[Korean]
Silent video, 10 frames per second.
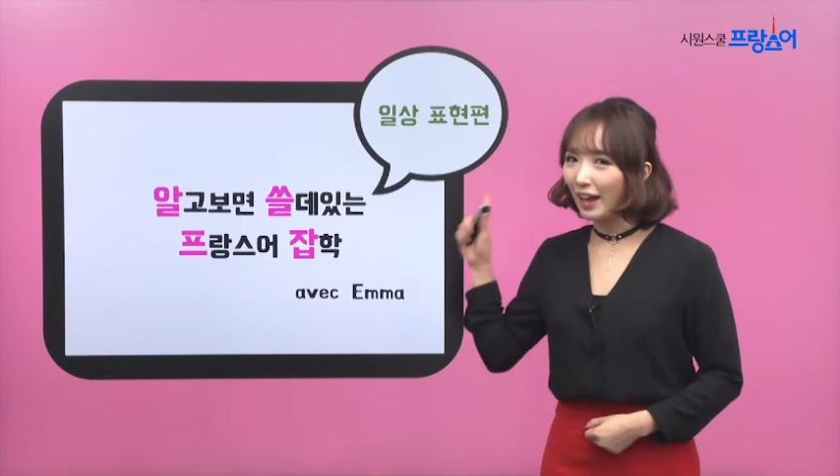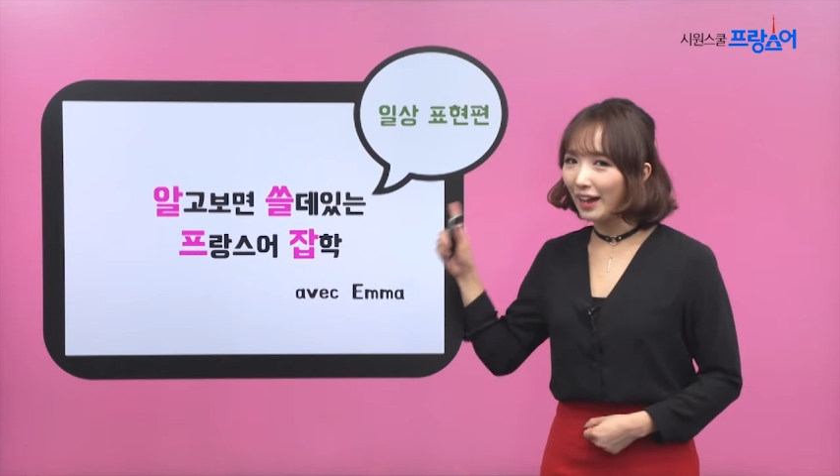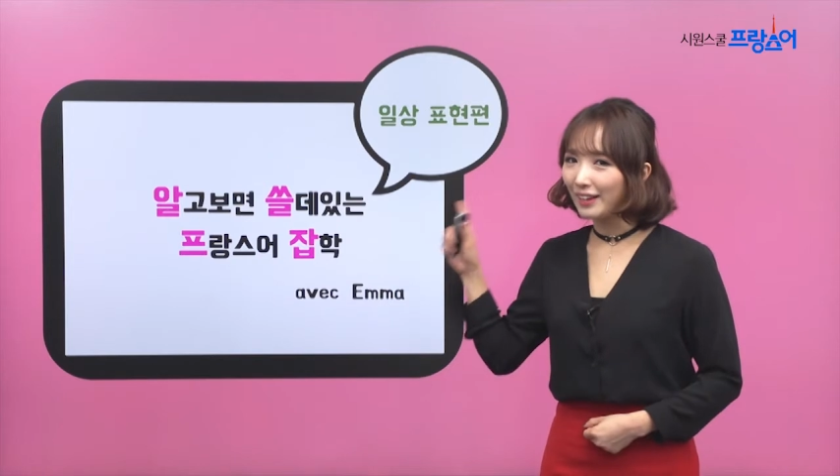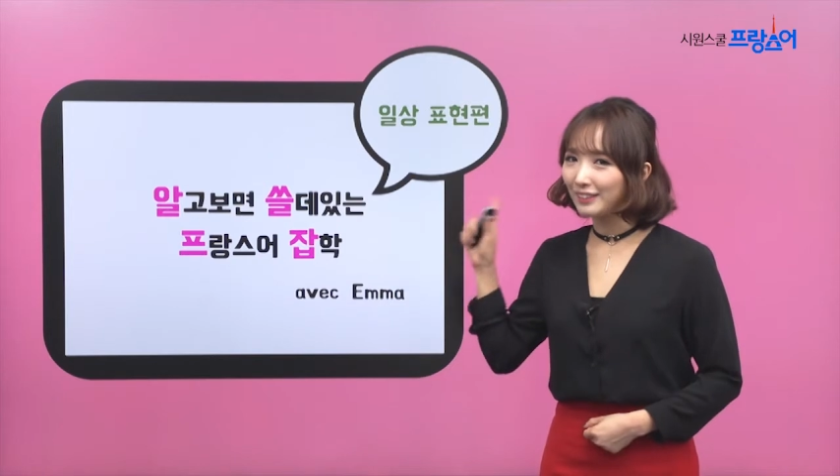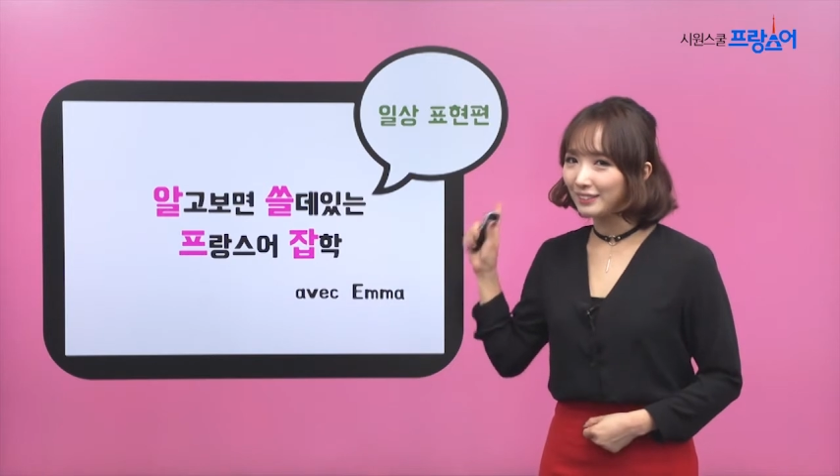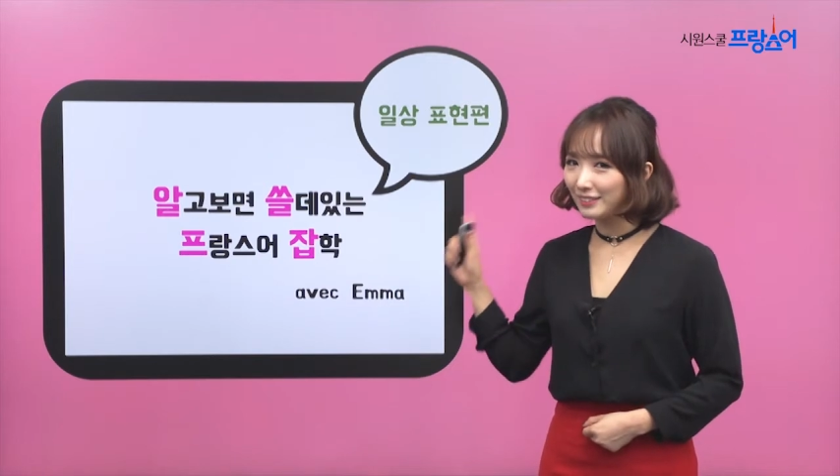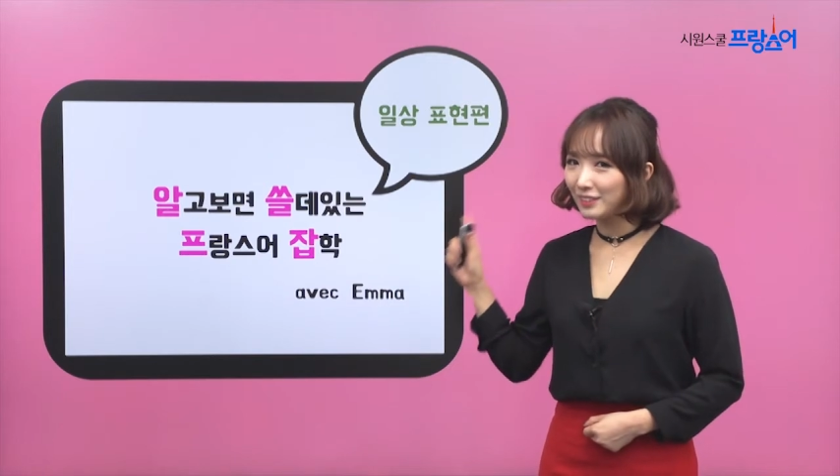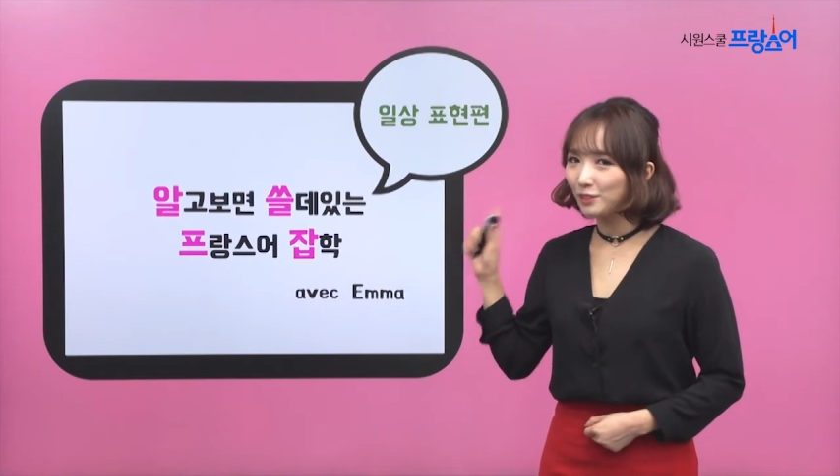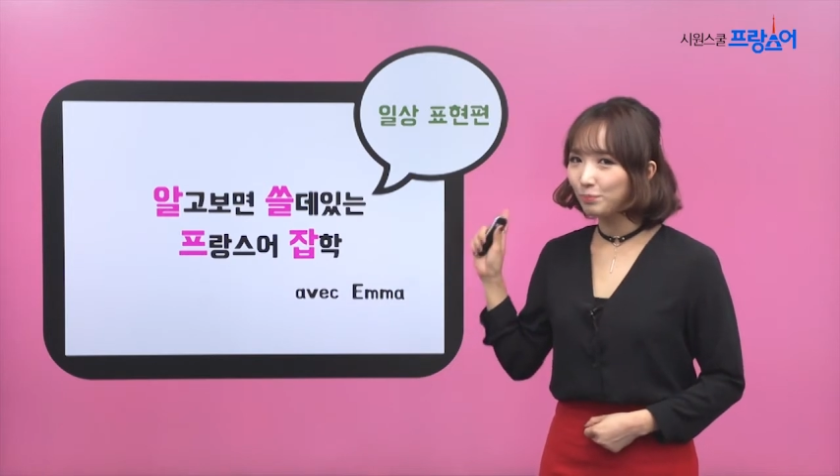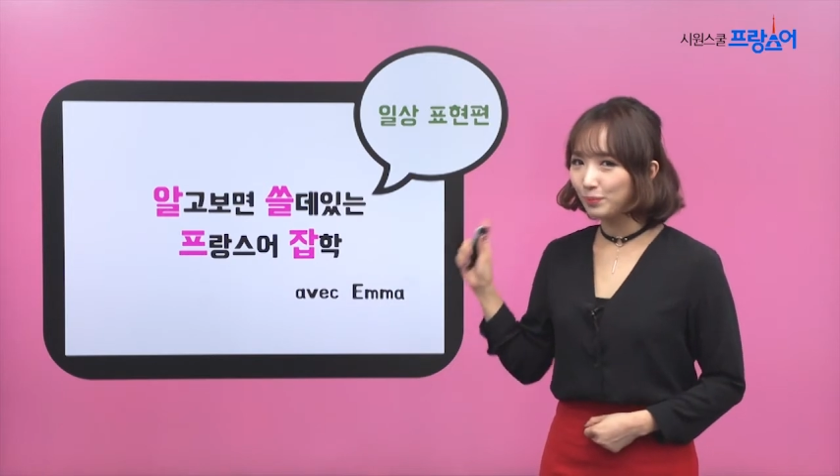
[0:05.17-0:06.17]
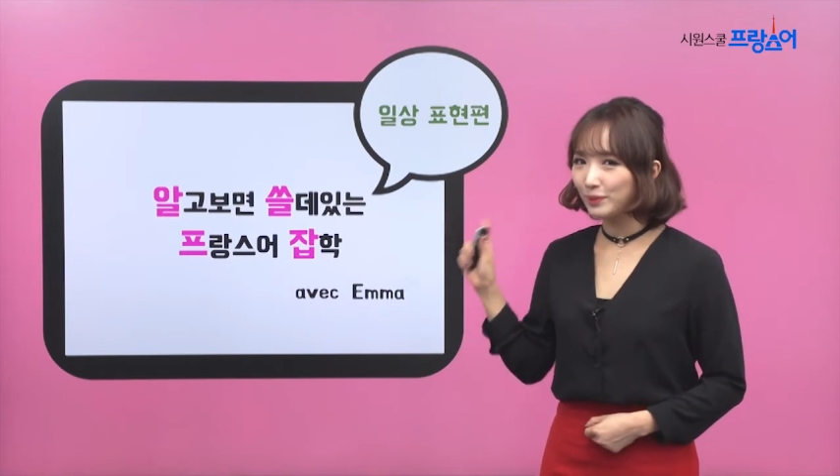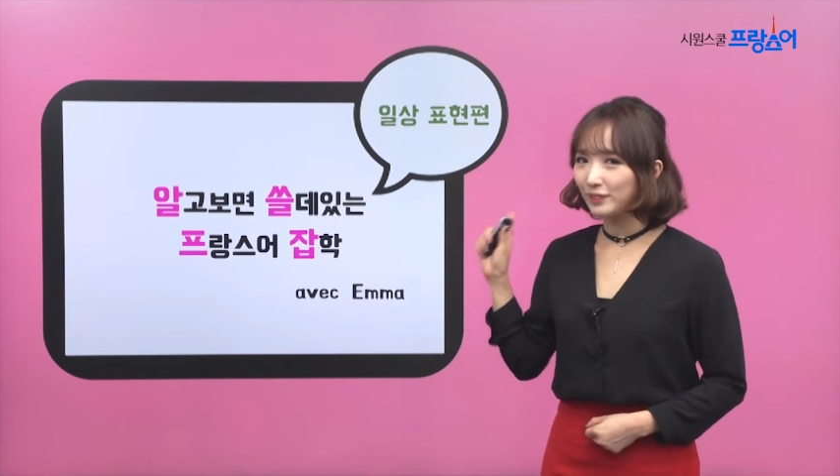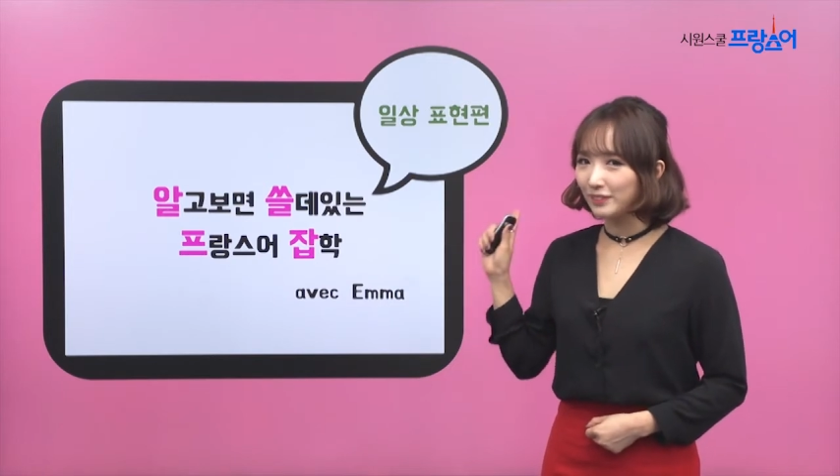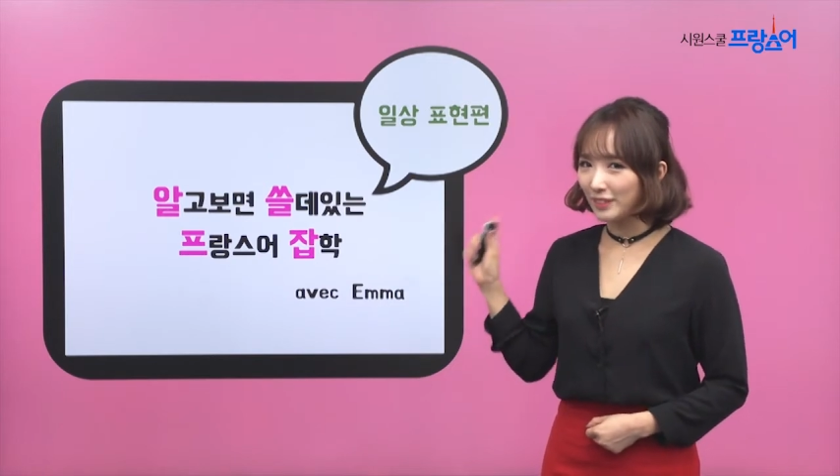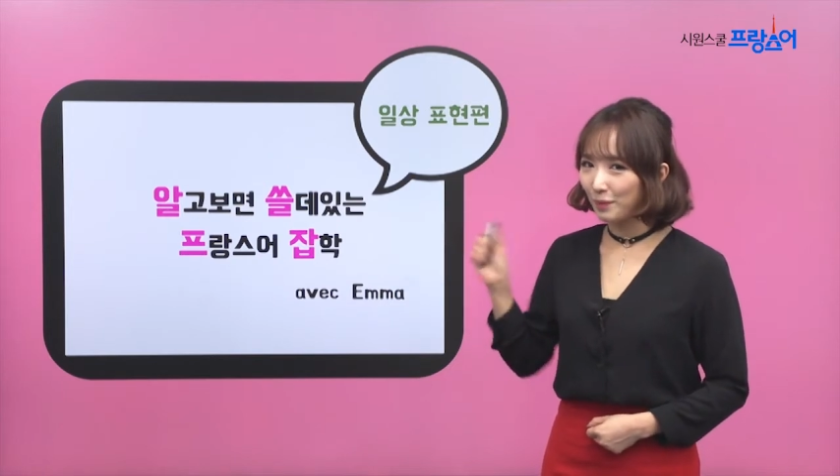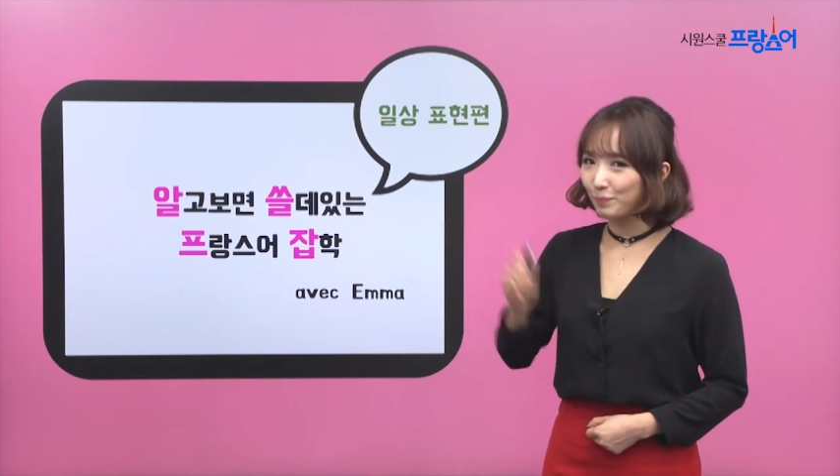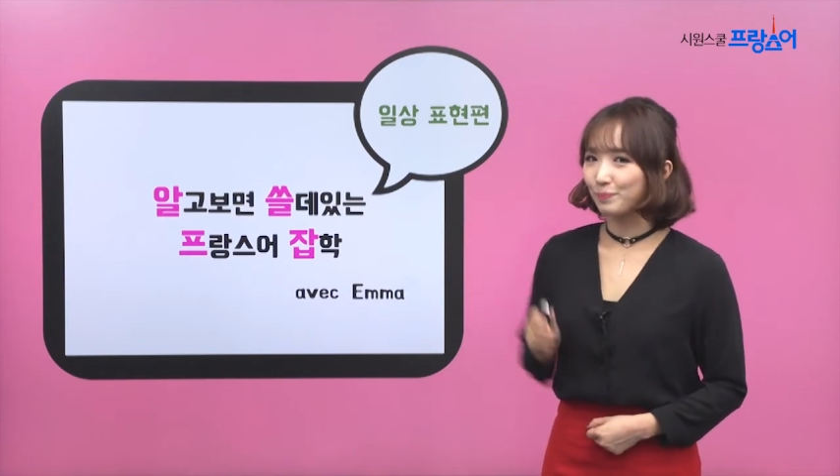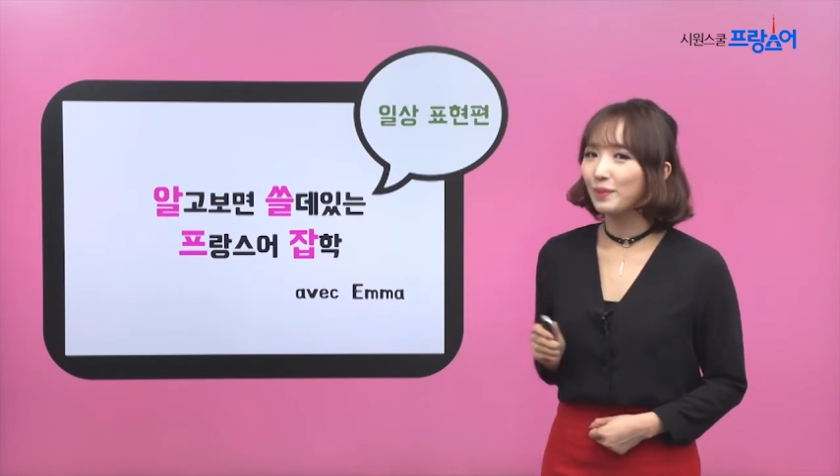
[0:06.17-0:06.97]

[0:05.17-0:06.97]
알쓸프 잡